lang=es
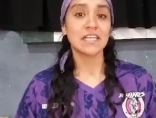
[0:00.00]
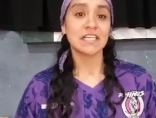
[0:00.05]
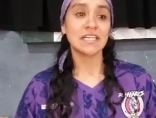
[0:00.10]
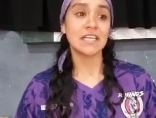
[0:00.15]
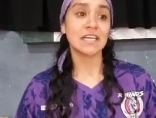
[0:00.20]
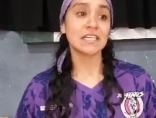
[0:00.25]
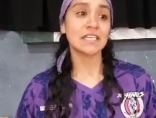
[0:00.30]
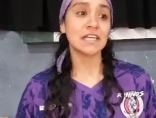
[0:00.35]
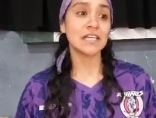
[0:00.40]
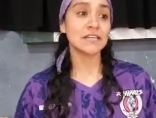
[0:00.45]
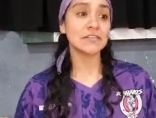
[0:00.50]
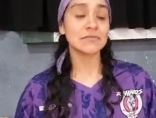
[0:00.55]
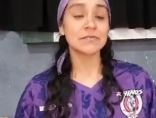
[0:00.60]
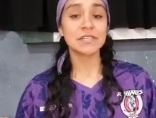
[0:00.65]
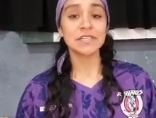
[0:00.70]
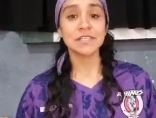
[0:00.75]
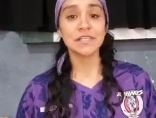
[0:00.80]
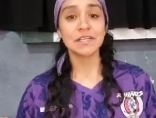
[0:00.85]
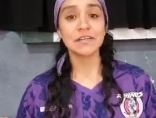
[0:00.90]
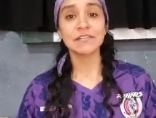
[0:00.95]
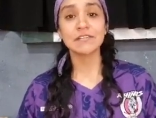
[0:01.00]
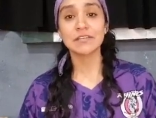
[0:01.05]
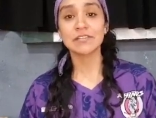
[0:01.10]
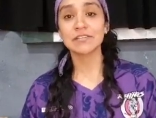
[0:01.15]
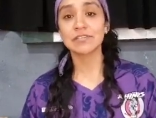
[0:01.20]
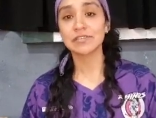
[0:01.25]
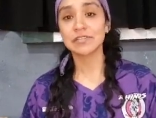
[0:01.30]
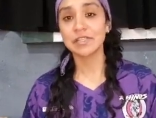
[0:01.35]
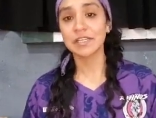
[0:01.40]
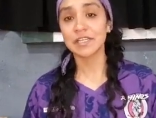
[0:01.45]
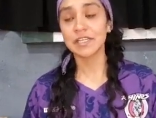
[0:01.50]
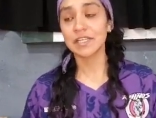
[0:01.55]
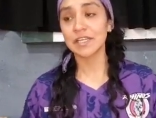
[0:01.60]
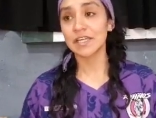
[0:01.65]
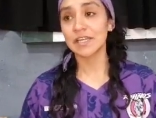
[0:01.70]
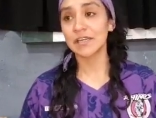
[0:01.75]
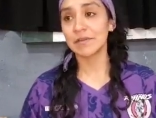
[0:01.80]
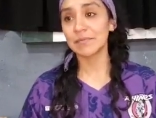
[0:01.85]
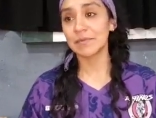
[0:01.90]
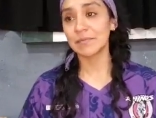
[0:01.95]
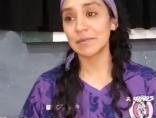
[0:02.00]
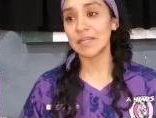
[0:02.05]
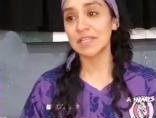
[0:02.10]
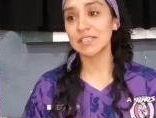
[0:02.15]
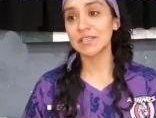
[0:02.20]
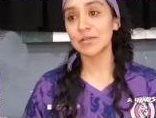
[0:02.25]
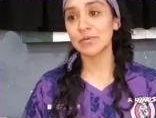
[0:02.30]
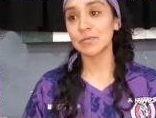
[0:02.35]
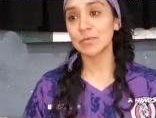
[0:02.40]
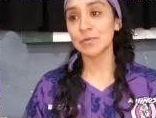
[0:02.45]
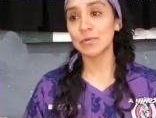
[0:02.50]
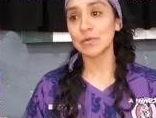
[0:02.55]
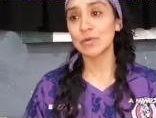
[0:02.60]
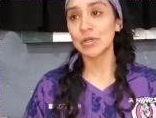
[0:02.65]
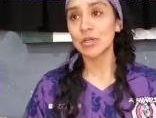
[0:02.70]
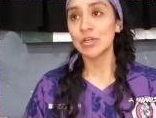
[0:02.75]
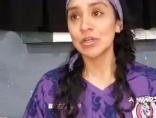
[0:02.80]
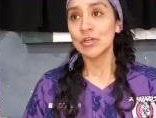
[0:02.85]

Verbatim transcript: y hasta ahí no más llegaba. Entonces me parece como